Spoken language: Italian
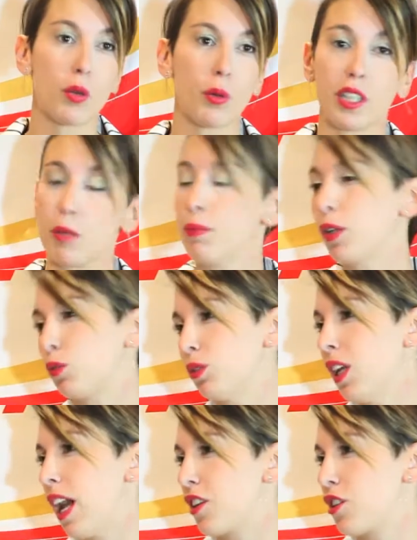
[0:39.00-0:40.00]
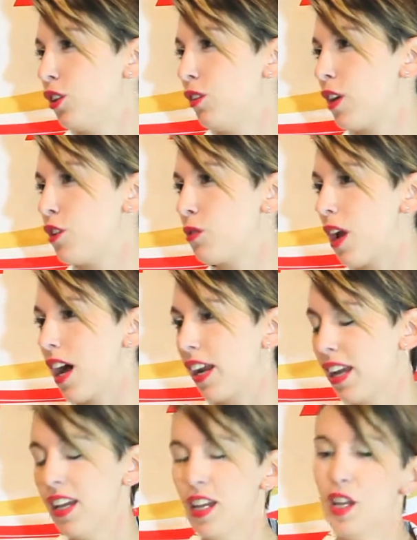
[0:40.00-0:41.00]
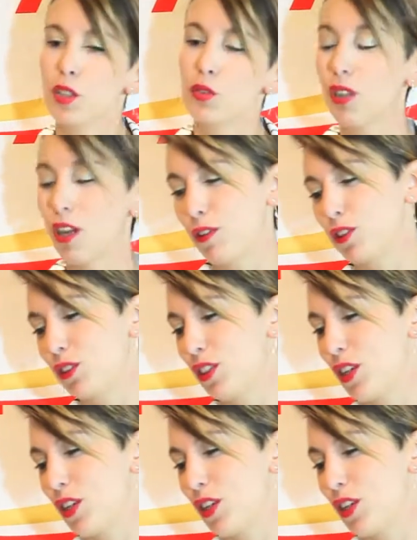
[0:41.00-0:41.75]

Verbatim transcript: quindi per tutelarci dovrei giurare sulla foto di